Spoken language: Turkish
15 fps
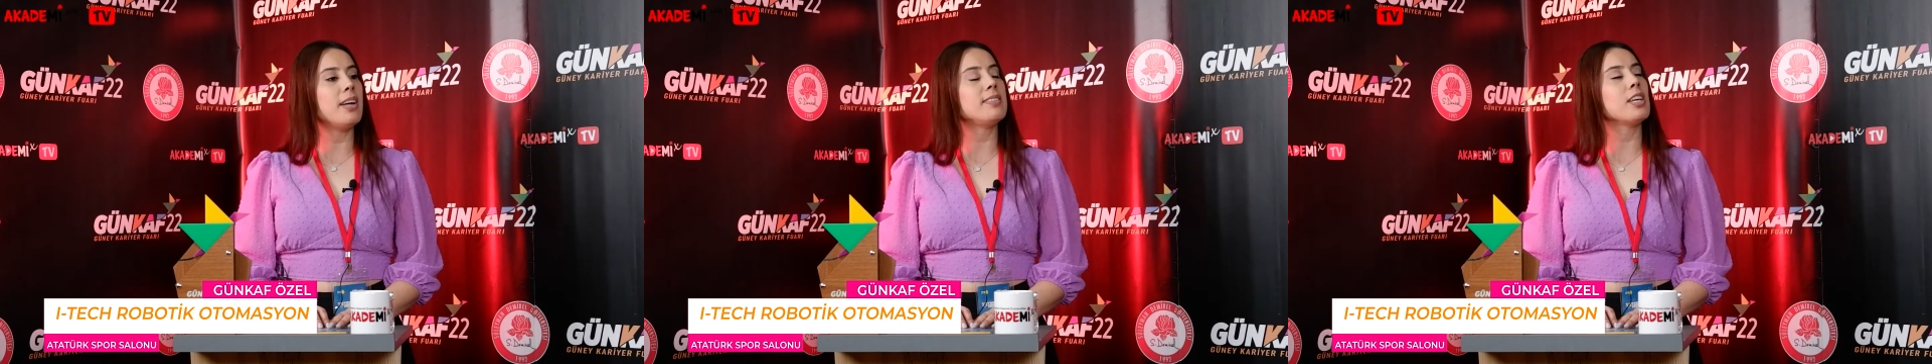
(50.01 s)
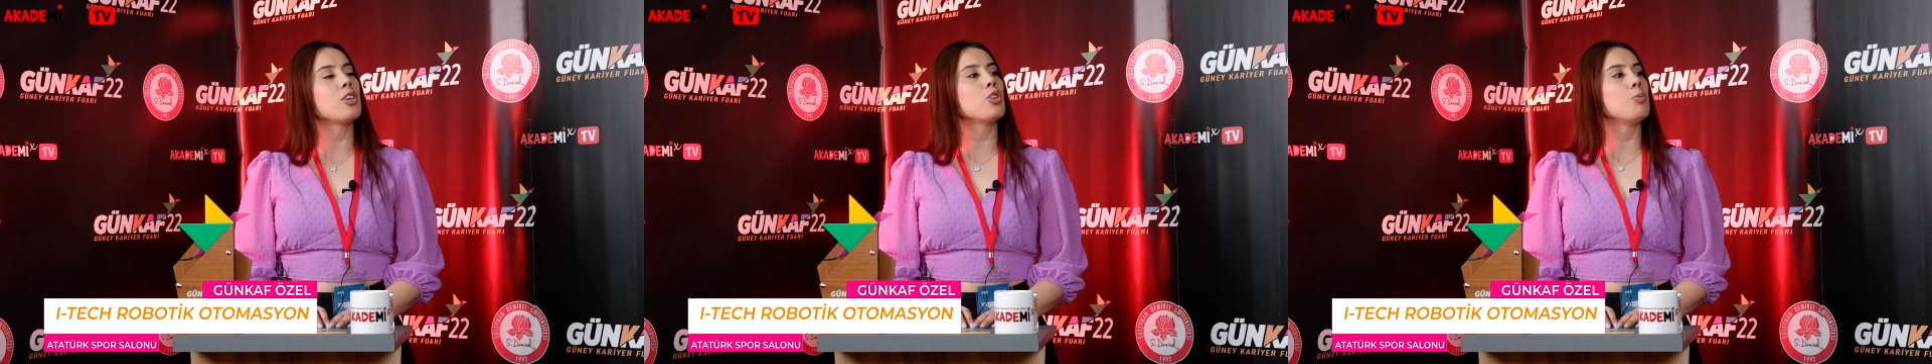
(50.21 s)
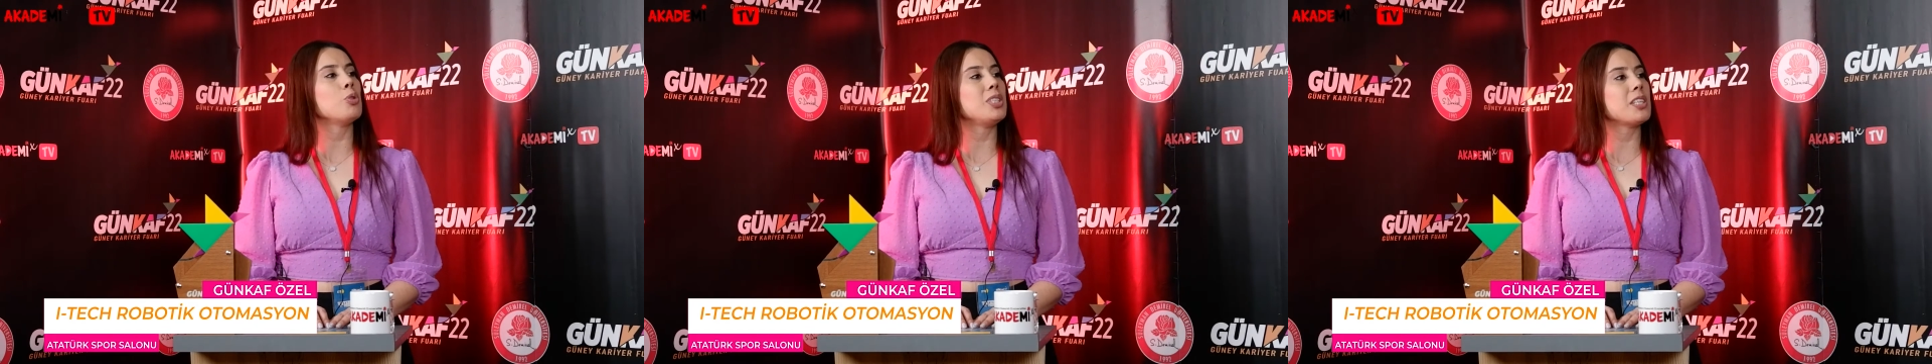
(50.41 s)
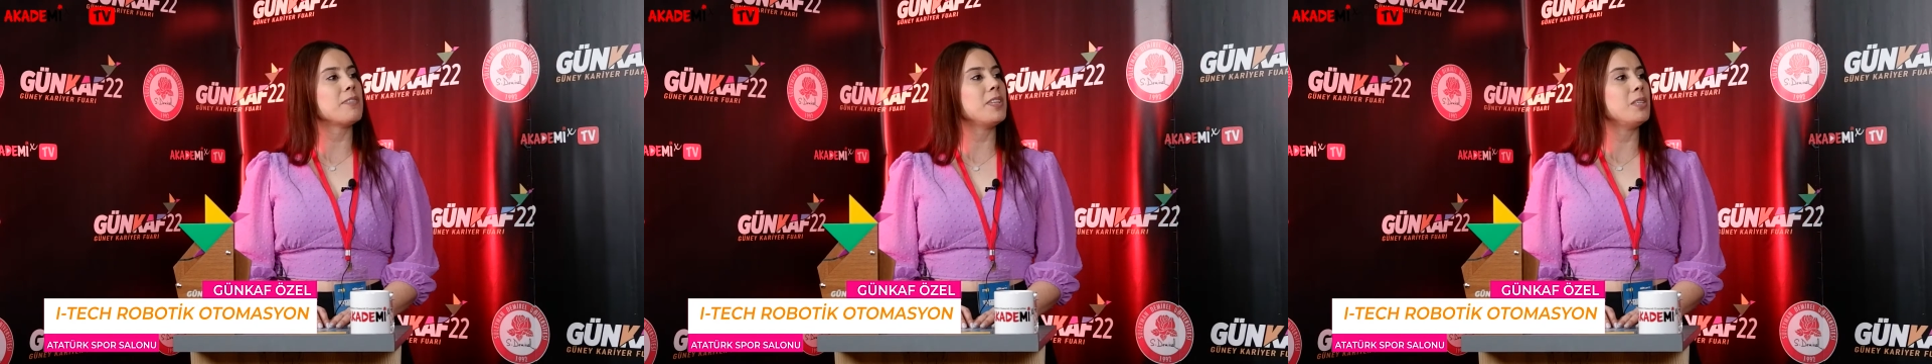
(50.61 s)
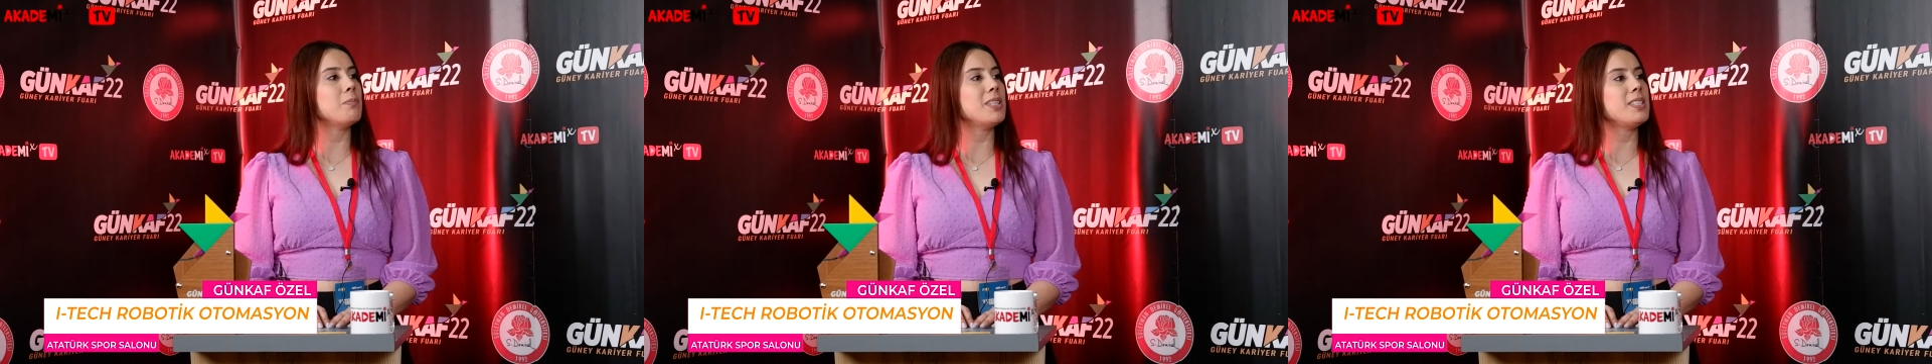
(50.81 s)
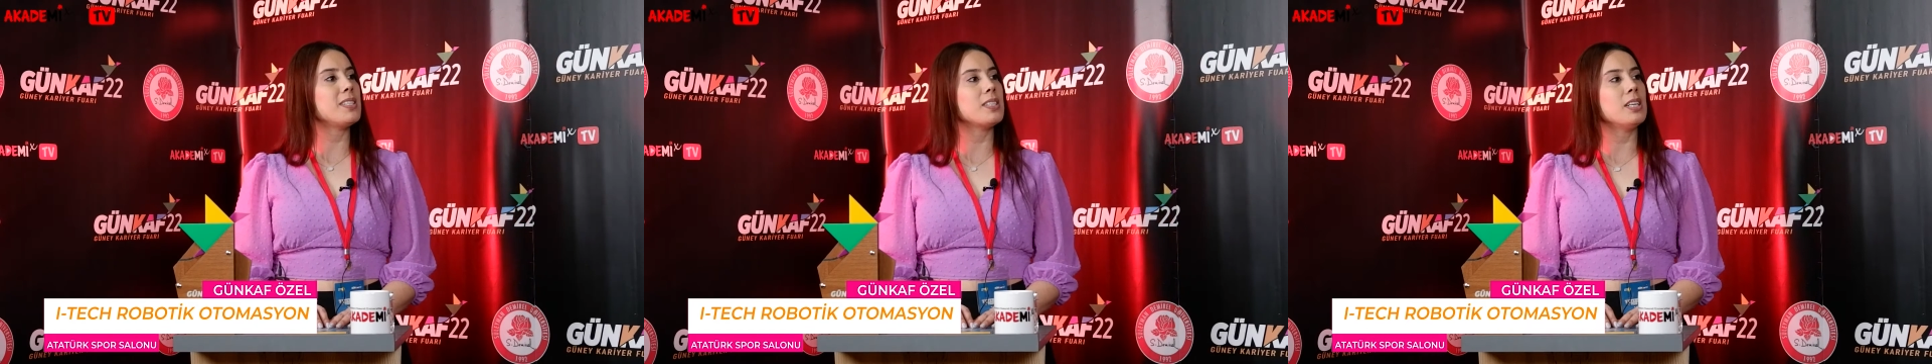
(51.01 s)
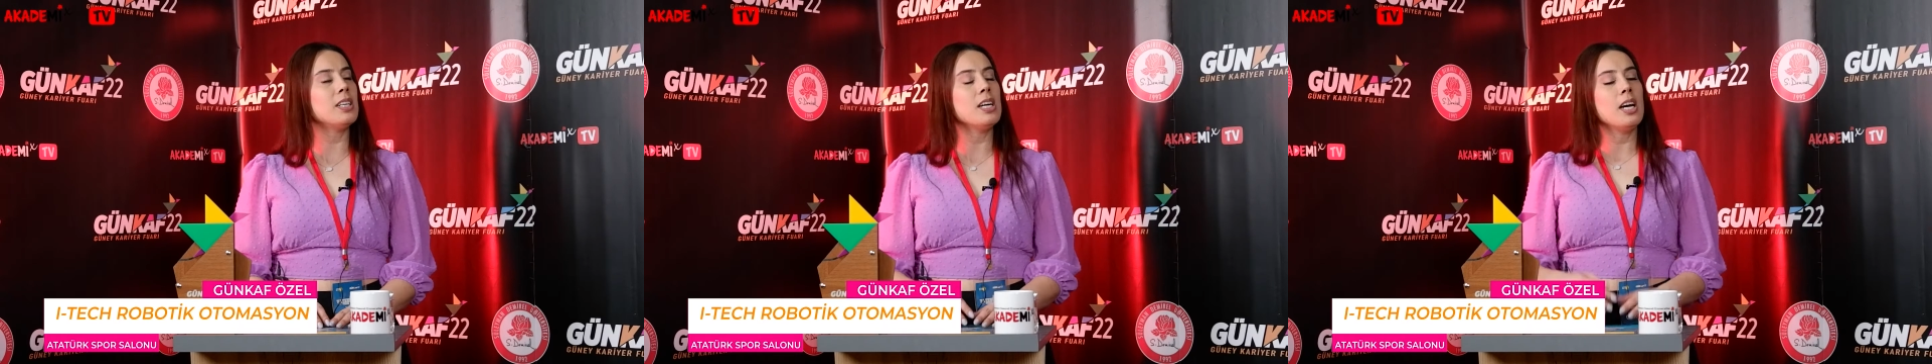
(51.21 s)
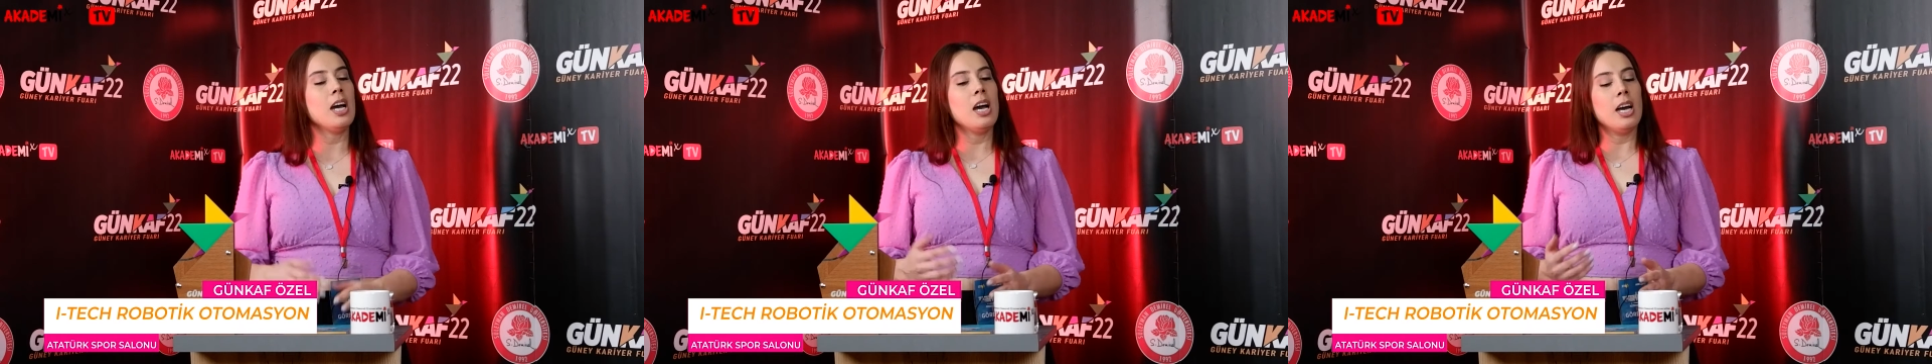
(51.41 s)
iTech Robotik firması
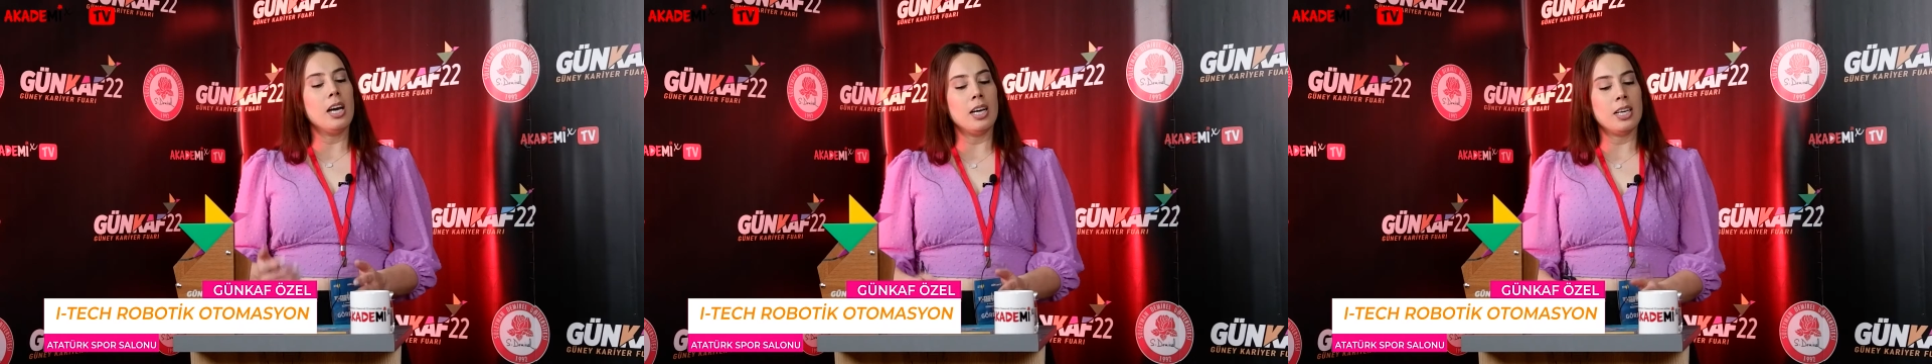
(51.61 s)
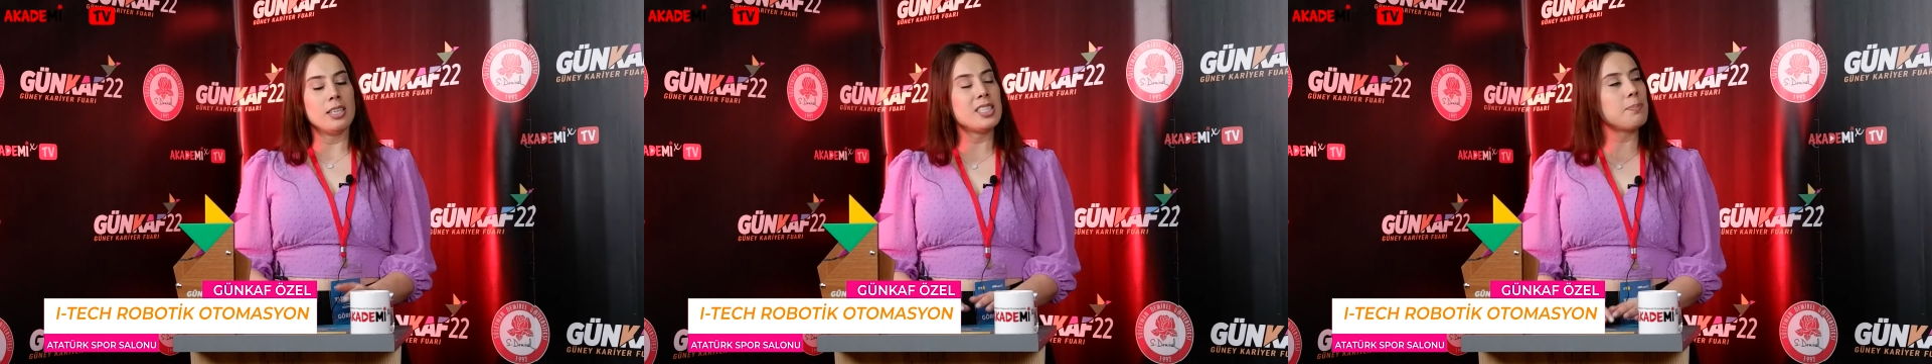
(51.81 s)
e,